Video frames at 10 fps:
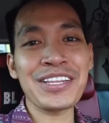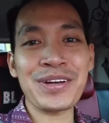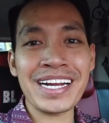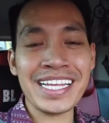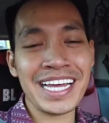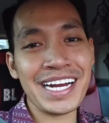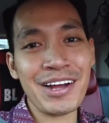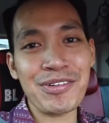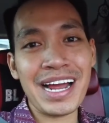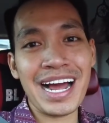Aturannya tadi
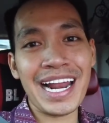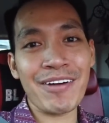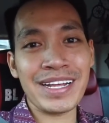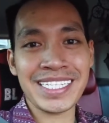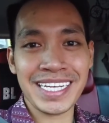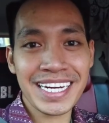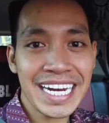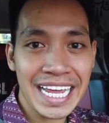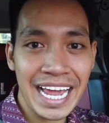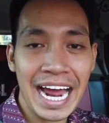aku nggak lewat
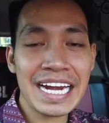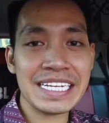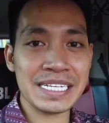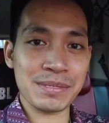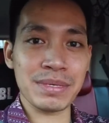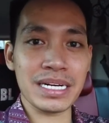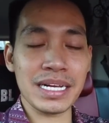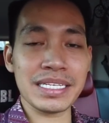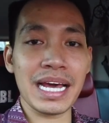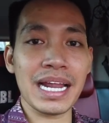sini, ada sih
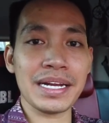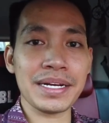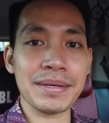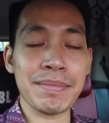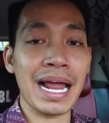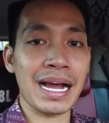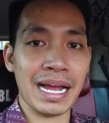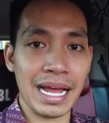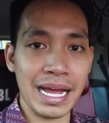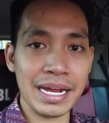sebenarnya jalan
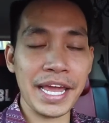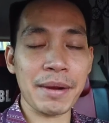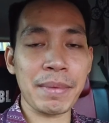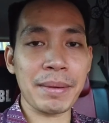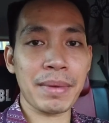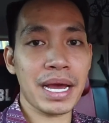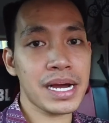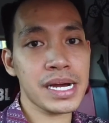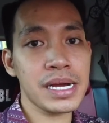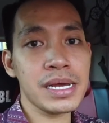belakang yang
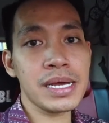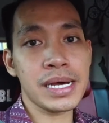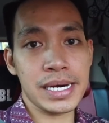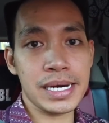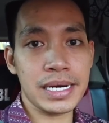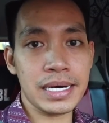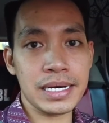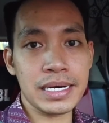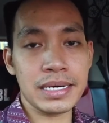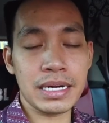memang
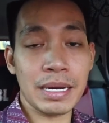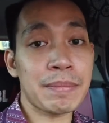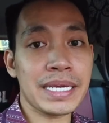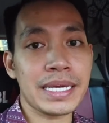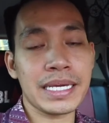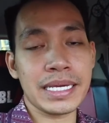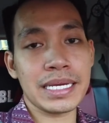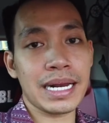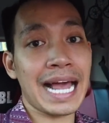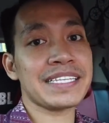uh, lebih
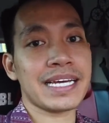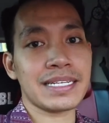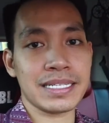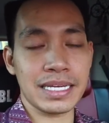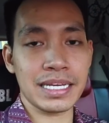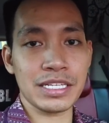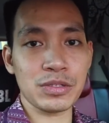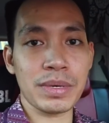lancar sih.